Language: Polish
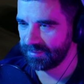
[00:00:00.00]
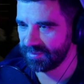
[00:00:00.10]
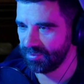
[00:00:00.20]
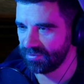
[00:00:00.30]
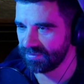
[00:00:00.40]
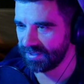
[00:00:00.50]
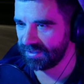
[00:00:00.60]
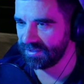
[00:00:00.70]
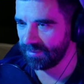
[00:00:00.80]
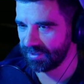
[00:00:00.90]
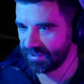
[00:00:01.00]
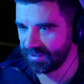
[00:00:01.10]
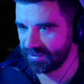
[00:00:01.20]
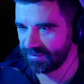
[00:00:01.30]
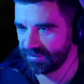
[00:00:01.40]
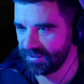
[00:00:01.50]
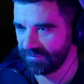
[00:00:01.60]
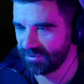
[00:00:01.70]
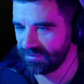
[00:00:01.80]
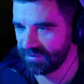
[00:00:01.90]
To jest ten tam z boku, za kinem, jak ja do
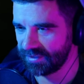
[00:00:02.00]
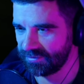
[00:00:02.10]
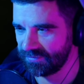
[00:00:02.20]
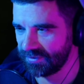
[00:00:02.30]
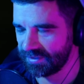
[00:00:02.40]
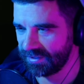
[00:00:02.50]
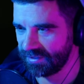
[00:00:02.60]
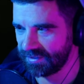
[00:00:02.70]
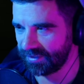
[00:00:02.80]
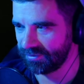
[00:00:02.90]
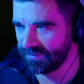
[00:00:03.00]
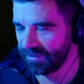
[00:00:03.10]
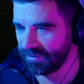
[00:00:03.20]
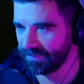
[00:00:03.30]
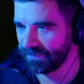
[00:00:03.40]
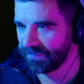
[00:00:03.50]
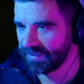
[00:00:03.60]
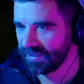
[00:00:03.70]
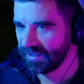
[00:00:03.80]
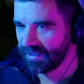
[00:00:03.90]
kina. W życiu z tego dworca nie startowałem.
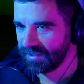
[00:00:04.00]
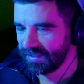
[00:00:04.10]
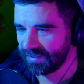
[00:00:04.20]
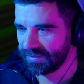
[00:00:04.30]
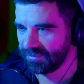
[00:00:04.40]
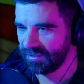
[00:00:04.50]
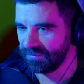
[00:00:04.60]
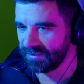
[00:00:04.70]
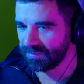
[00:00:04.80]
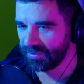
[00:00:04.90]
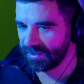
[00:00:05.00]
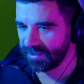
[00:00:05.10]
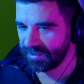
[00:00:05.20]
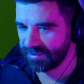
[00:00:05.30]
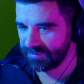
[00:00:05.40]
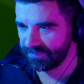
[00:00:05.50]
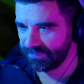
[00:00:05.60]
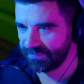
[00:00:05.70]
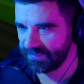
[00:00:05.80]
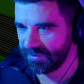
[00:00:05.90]
Ja chcę do Gliwic pojechać.
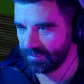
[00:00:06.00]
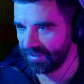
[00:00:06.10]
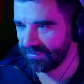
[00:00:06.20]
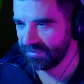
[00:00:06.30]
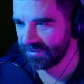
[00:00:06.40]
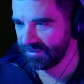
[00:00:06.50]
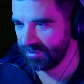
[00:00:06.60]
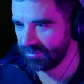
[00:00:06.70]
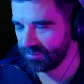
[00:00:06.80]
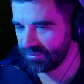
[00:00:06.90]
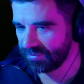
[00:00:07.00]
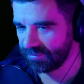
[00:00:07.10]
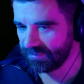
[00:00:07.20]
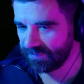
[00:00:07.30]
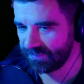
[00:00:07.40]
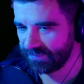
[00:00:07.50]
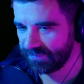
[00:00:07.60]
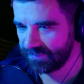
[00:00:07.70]
Dobra, wchodzę do autobusu.